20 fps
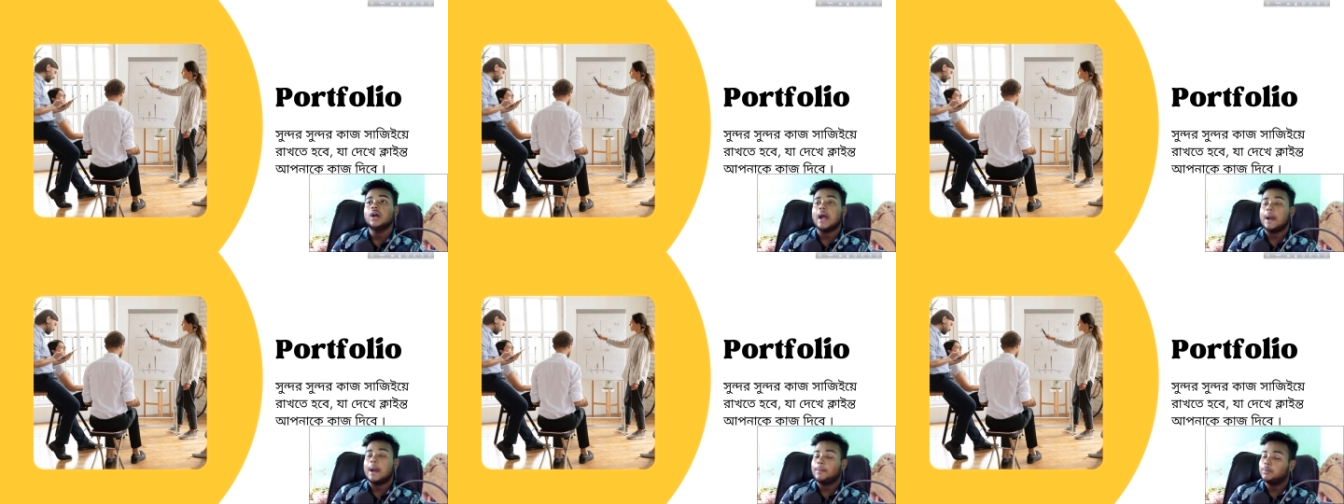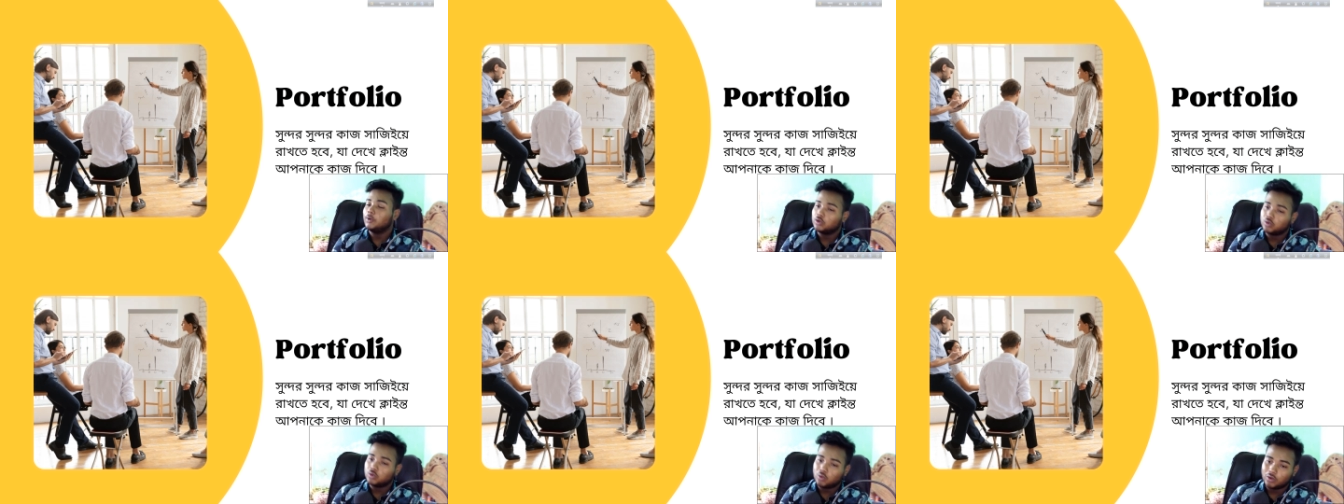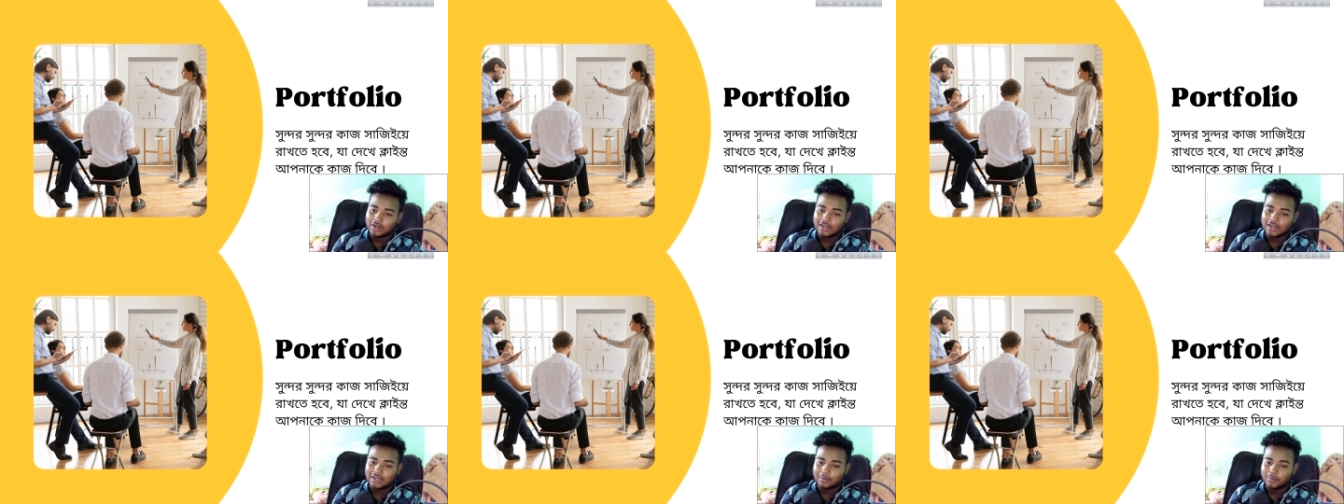আপলোড
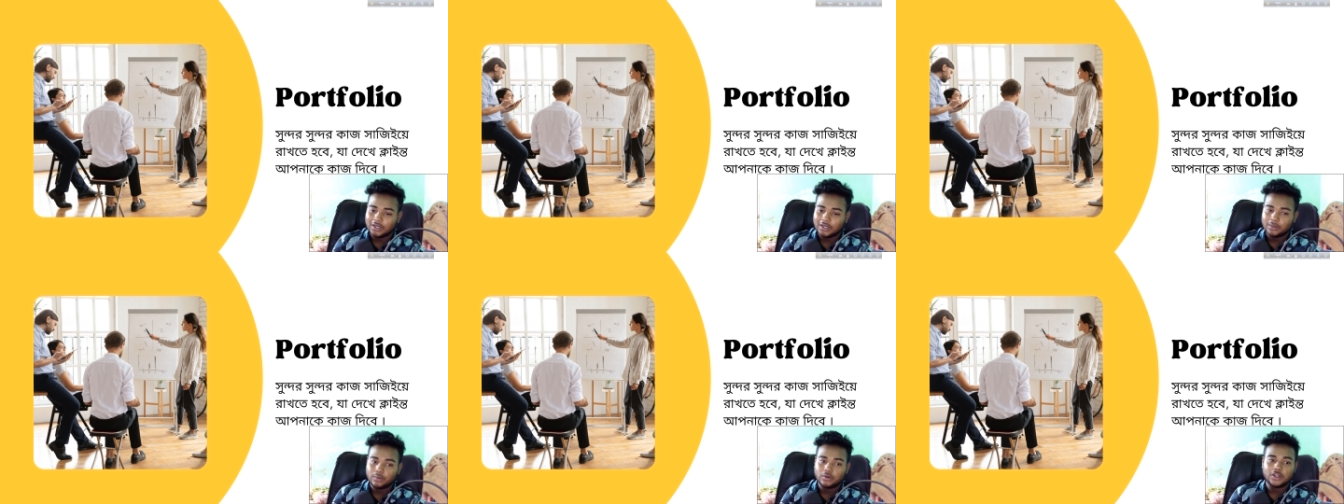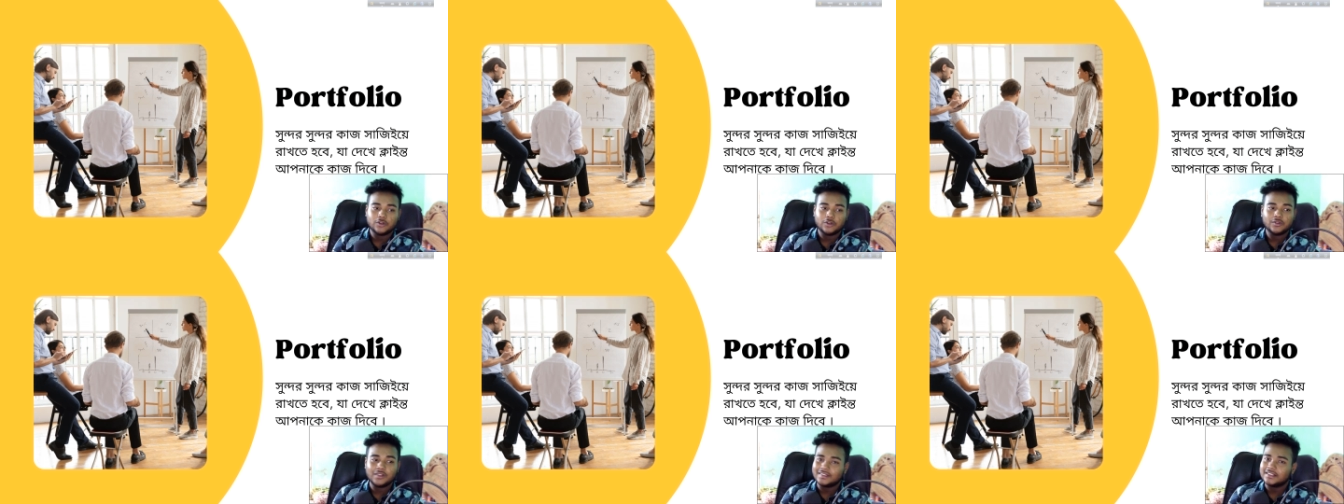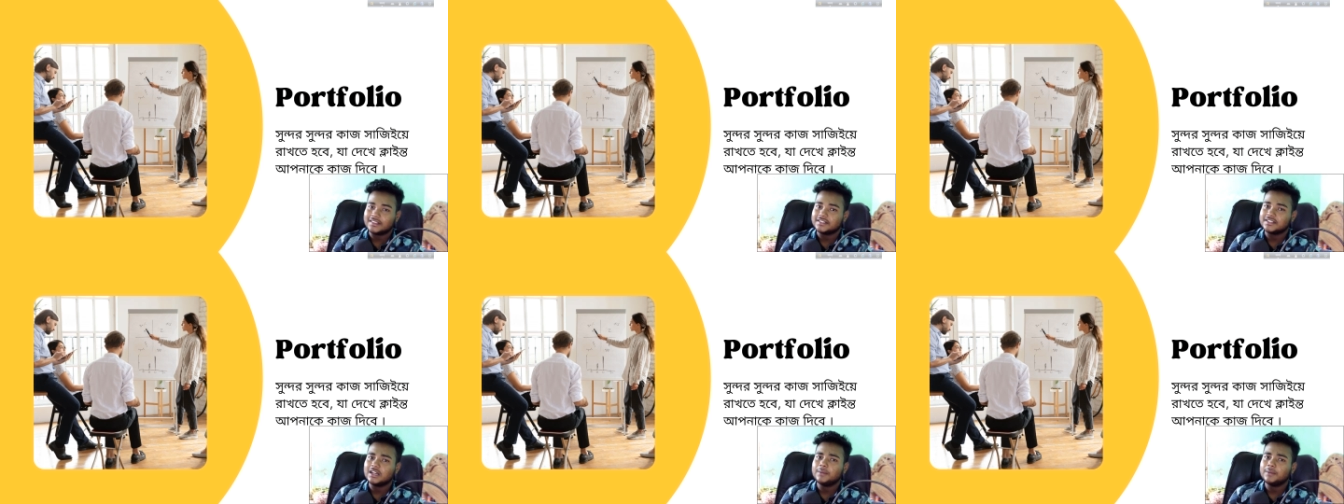করে রাখবেন এবং কেউ
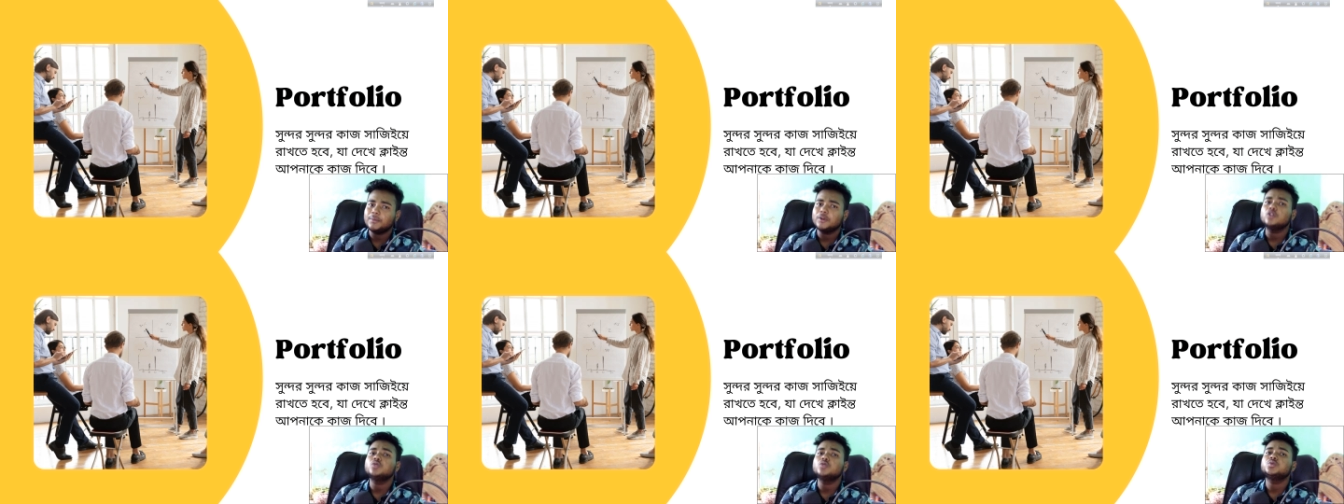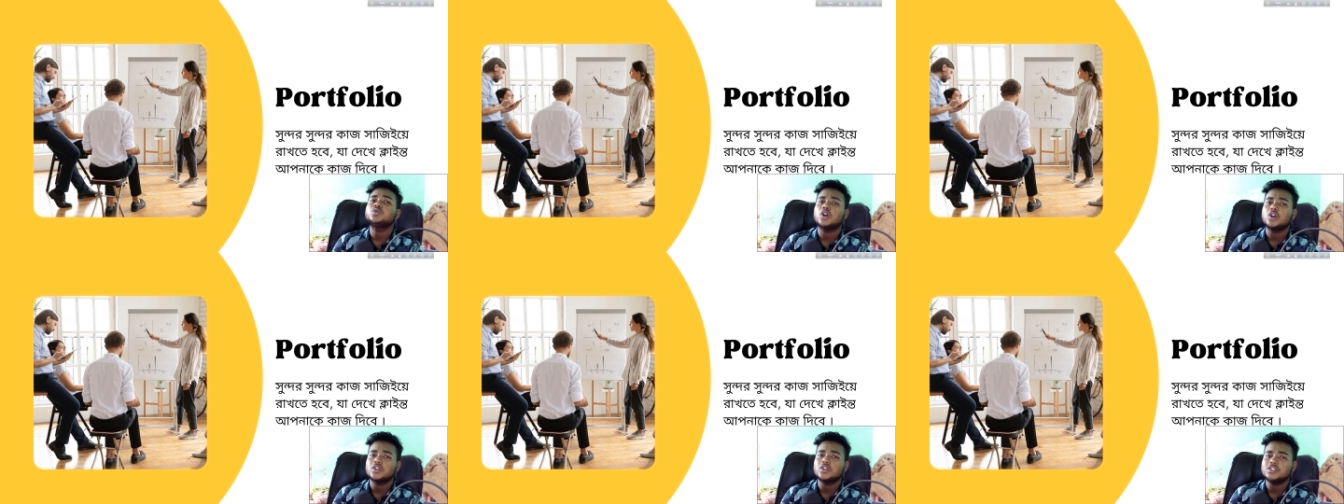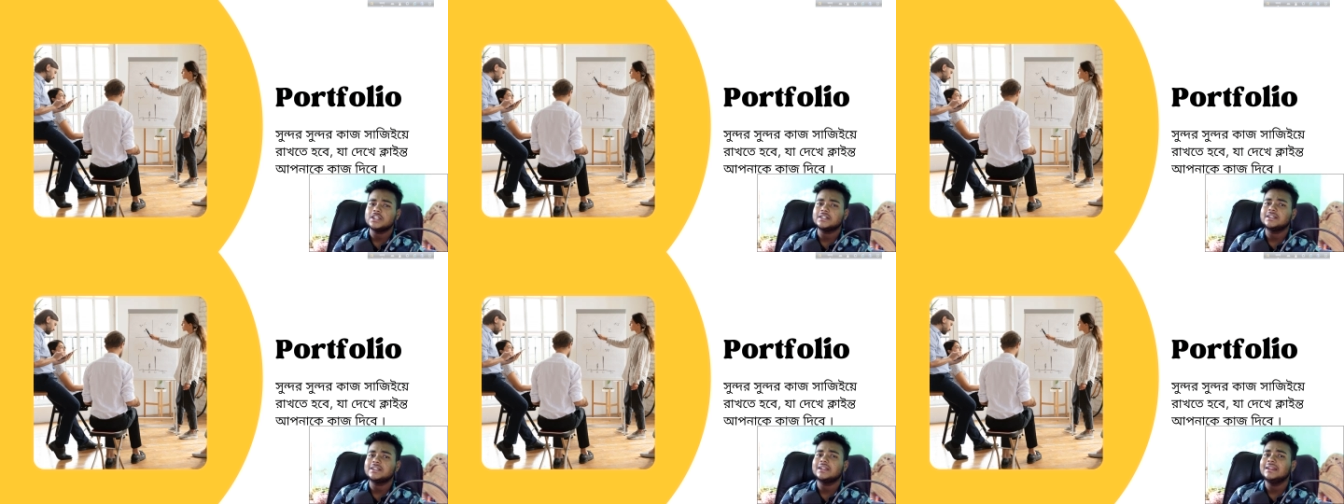দেখতে চাইলে আপনি খুব সহজে
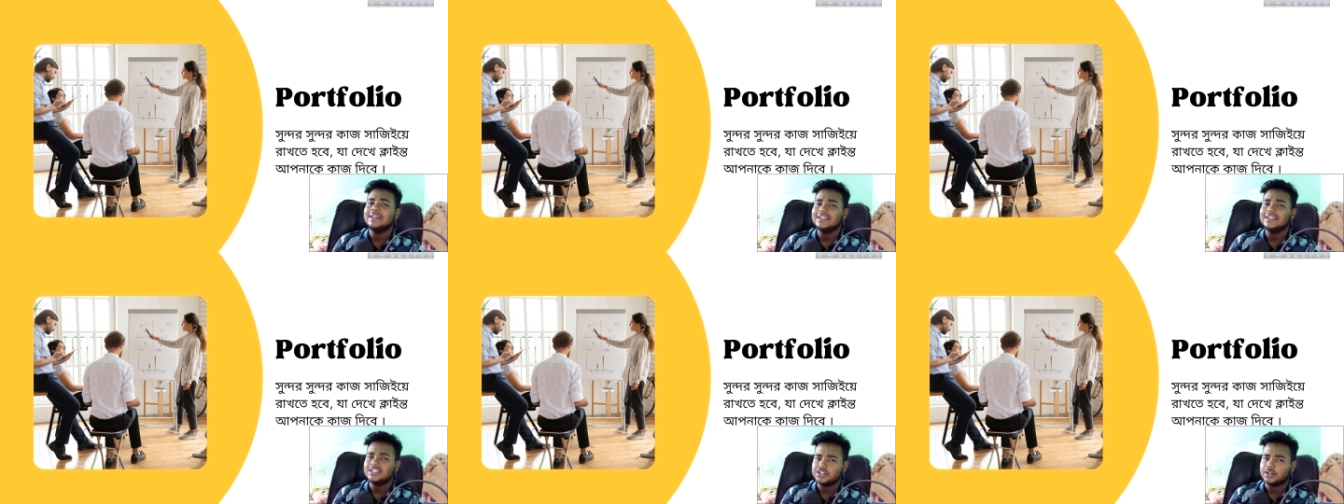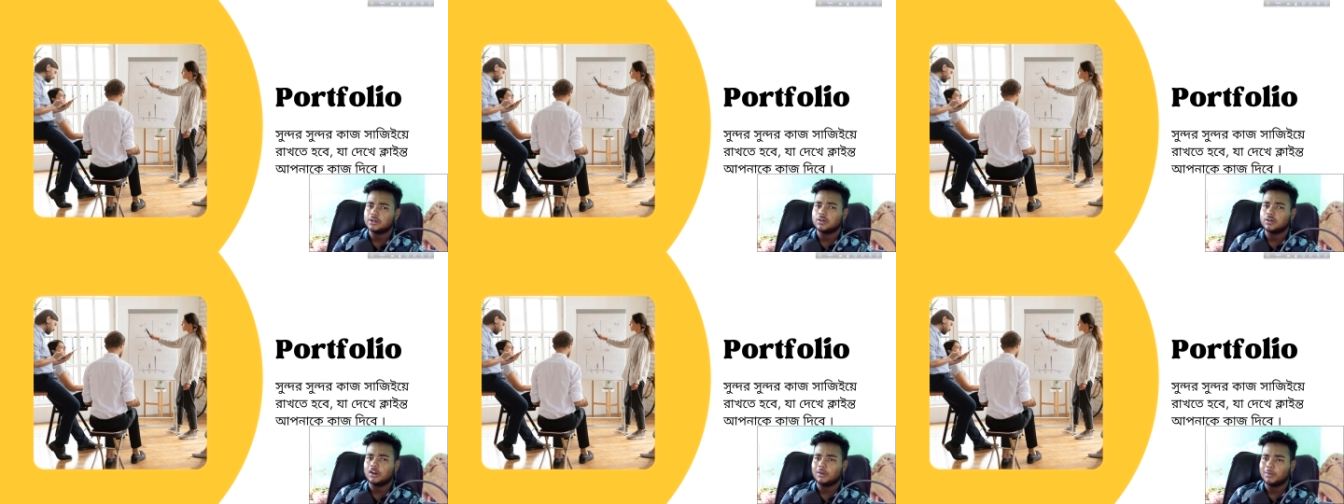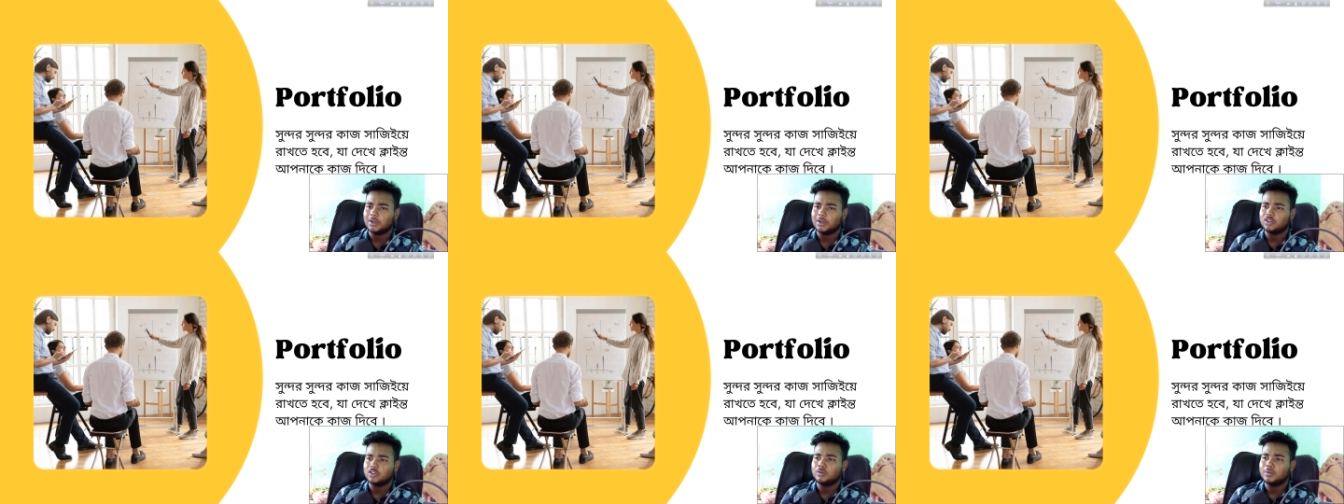একটা লিঙ্ক শেয়ার করার
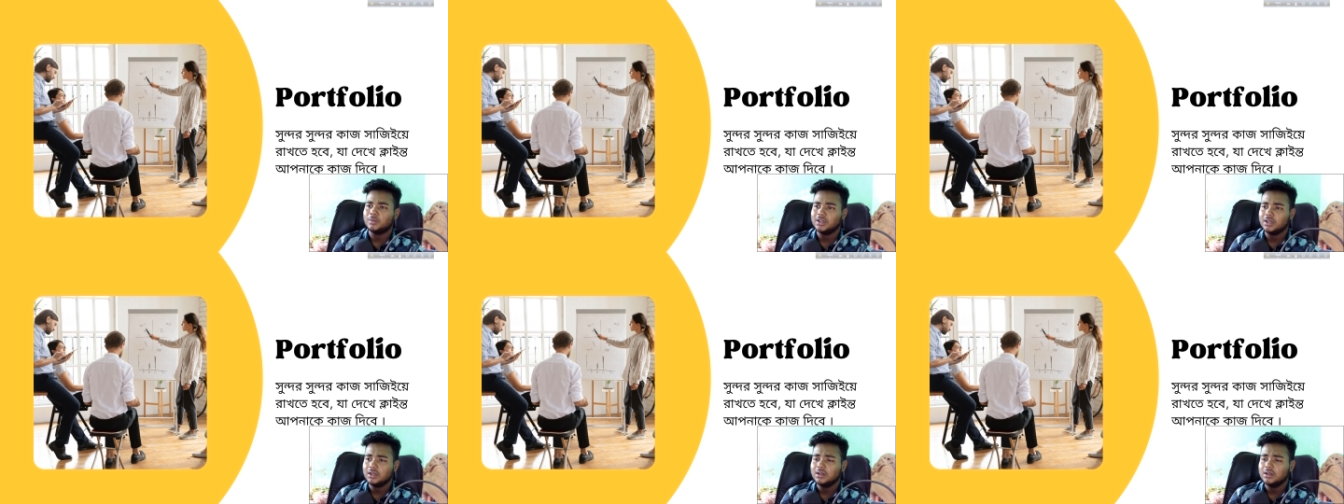মাধ্যমে